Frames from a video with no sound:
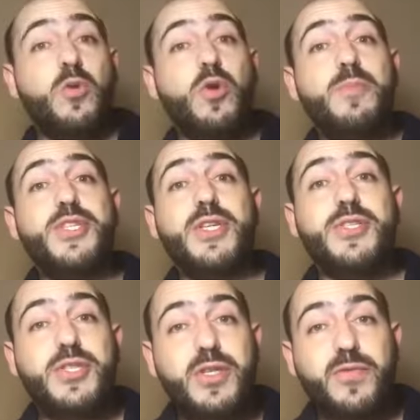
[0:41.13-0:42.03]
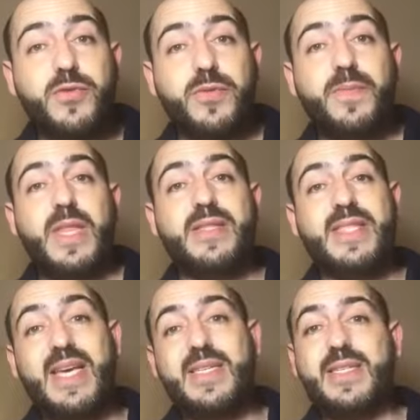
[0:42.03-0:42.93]
O objetivo
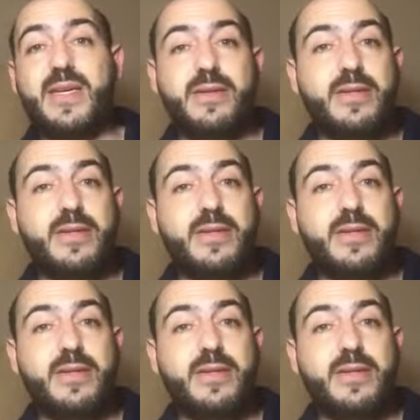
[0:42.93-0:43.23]
dessa